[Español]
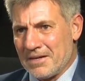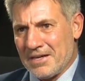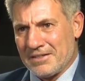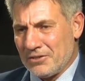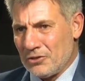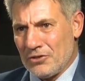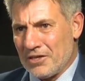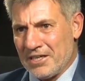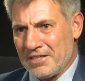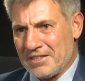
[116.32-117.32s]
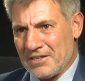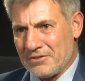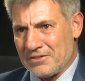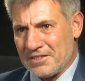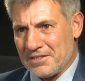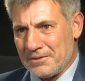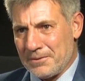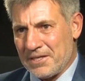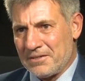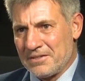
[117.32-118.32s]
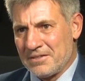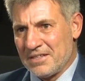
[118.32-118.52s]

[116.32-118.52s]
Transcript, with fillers: casi todos los que ingresaron se recibieron.